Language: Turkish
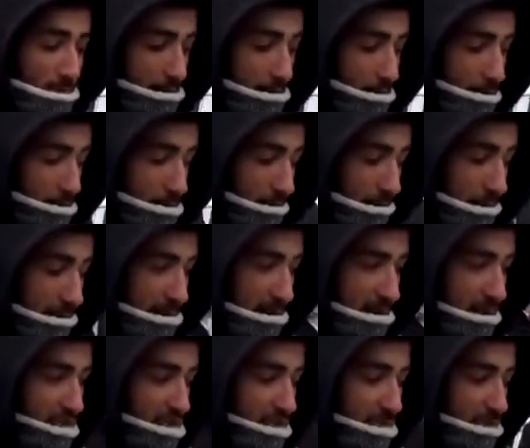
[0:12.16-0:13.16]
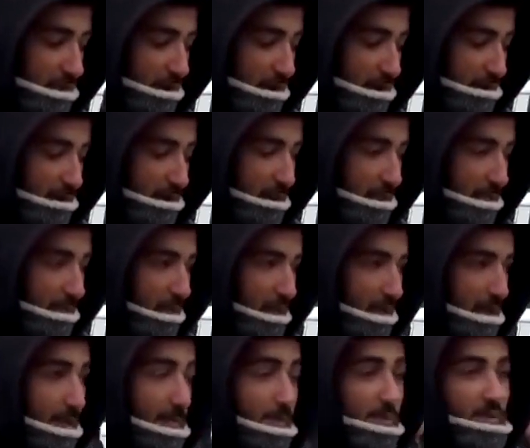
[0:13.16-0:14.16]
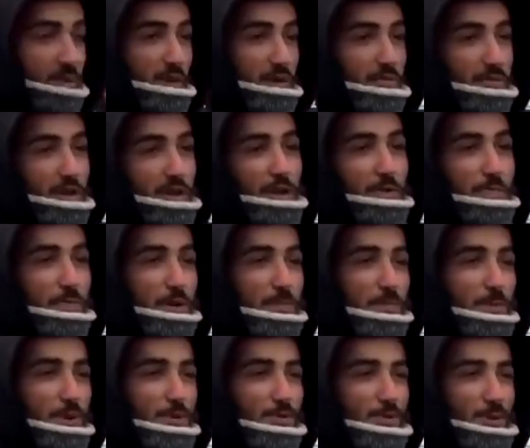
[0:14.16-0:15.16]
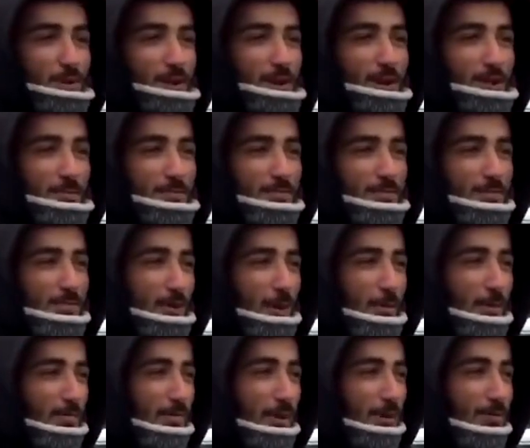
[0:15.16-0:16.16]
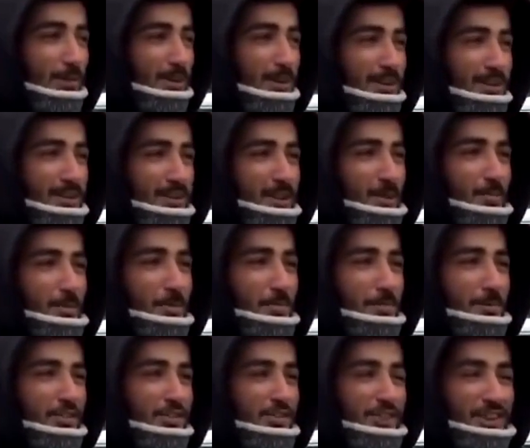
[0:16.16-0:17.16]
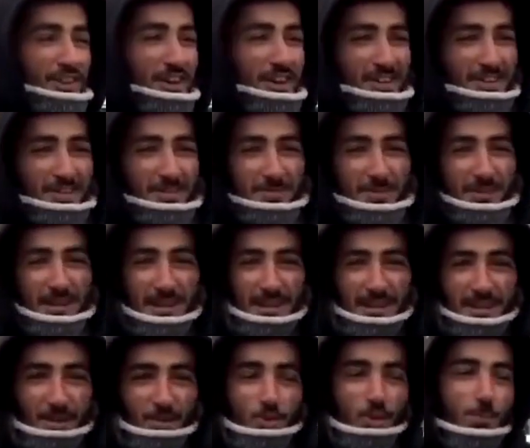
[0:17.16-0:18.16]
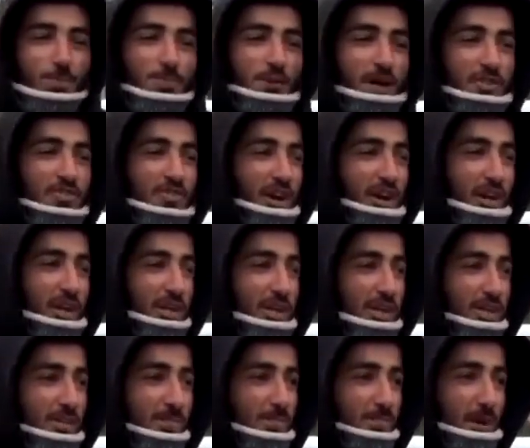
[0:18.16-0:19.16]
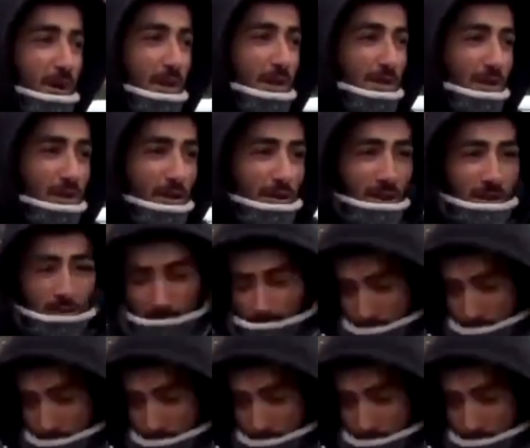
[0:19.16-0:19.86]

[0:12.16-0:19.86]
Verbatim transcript: Yani onların geçimi, annem var. Hepsi evde ekmek bekliyorlar abi. Biz babamla birlikte sabah 5'te kalkıp toptancı hale gidip yani